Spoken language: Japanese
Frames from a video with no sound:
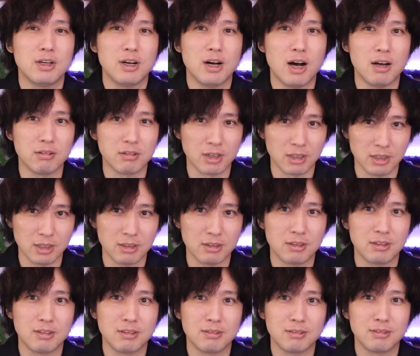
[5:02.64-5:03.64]
あるかな
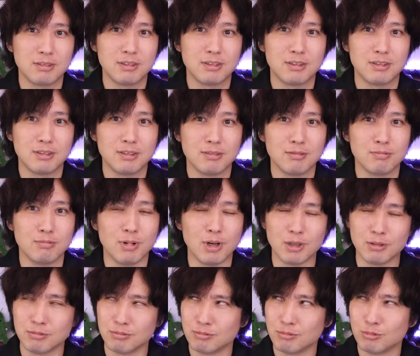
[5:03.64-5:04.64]
ま
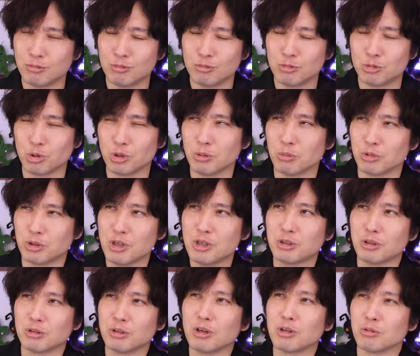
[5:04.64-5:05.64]
あそれでも
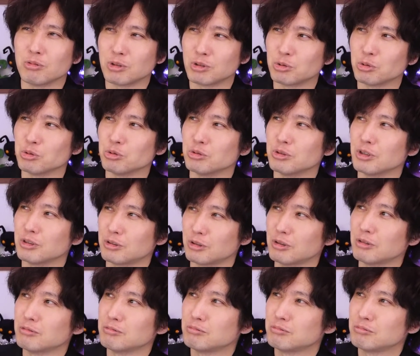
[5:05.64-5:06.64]
データないよなそういうデータ
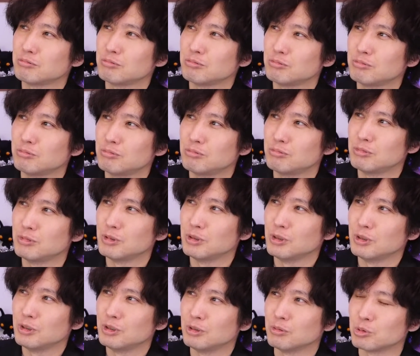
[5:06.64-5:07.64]

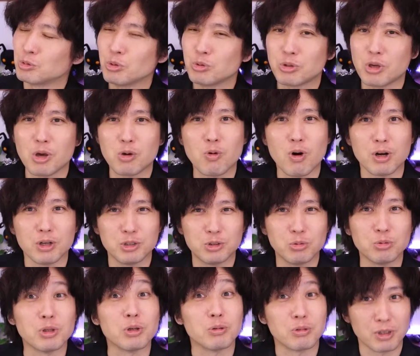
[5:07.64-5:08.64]
そういう傾向あり
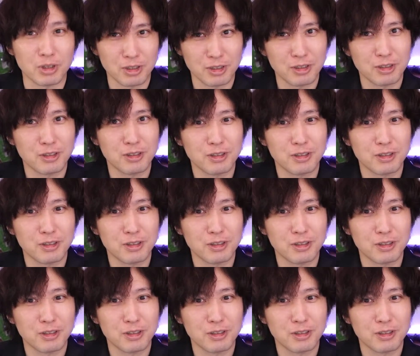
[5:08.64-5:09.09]
そうだよね